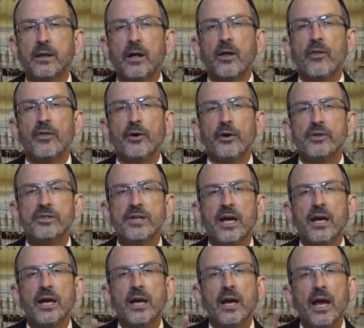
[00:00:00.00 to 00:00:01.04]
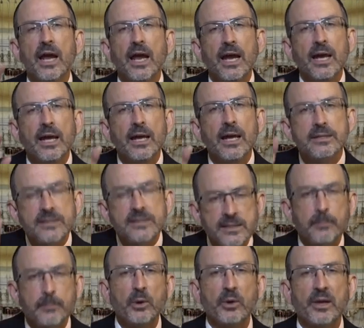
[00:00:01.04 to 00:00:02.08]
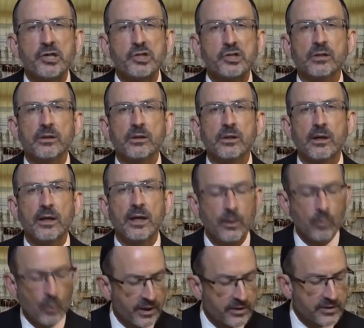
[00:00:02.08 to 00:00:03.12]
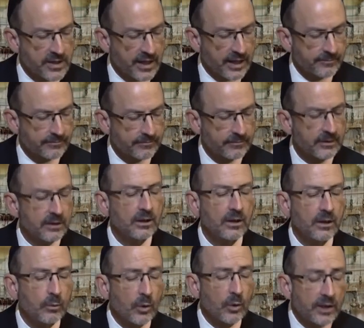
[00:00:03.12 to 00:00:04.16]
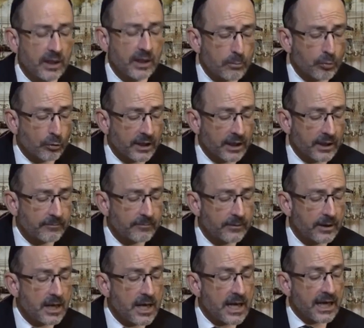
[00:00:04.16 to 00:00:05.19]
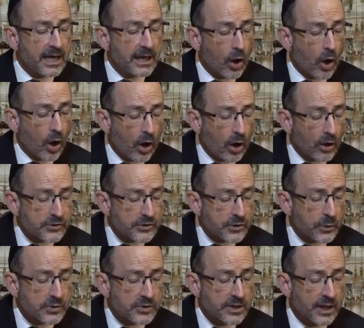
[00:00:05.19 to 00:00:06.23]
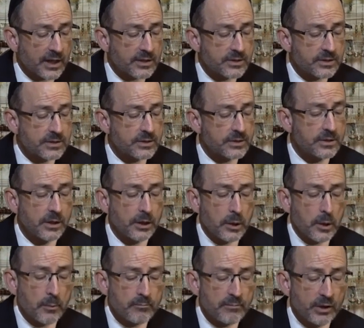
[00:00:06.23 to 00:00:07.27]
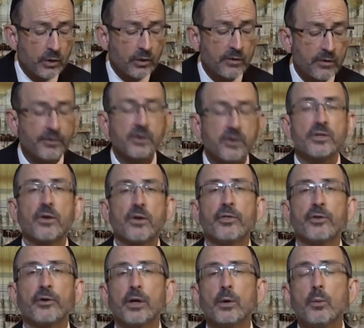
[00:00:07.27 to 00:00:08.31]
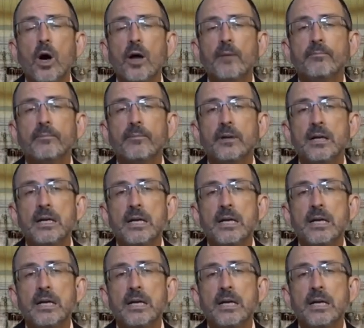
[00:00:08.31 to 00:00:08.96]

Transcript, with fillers: Но есть оговорка. И что это за оговорка? Мы продолжим читать. Он также говорит в середине 31 стиха.